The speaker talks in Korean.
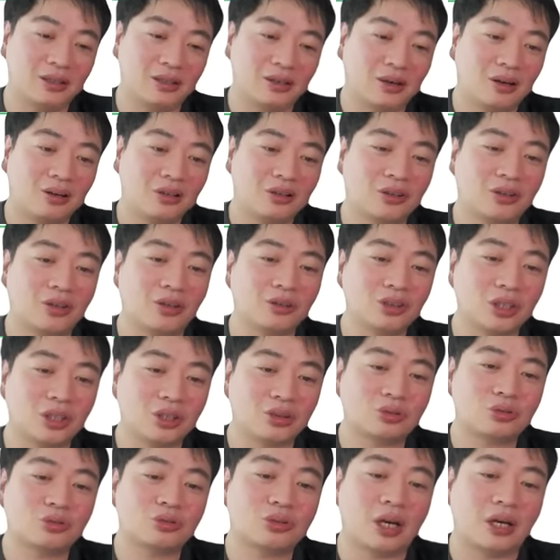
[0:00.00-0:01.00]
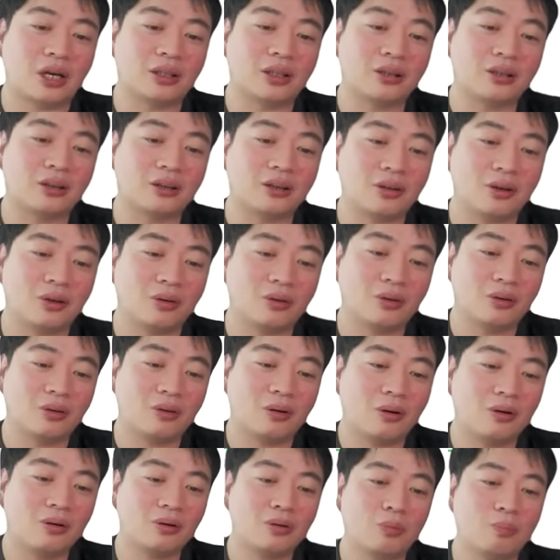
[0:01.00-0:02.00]
아니 견적에서 수정 안 되던데요
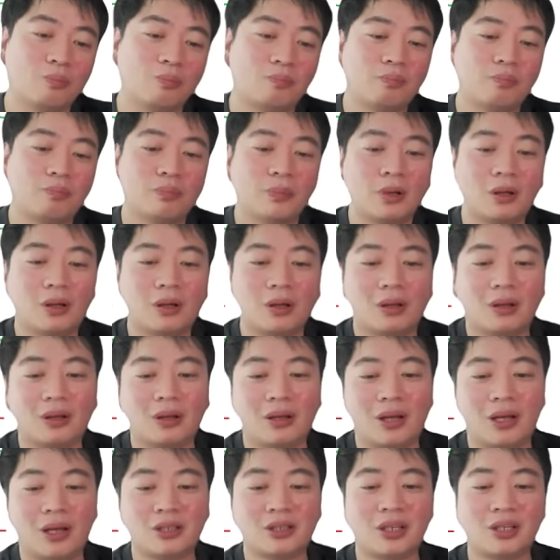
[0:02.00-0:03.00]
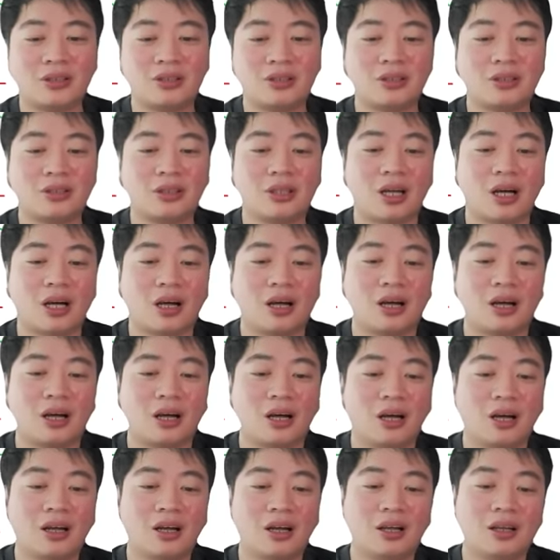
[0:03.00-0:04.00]
어 이거
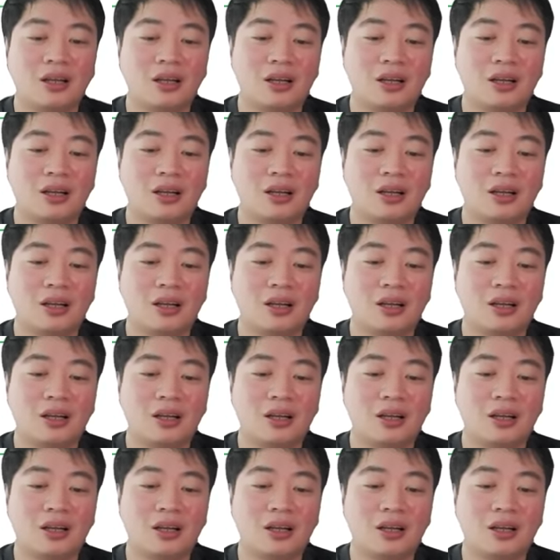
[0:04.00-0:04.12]
SSD나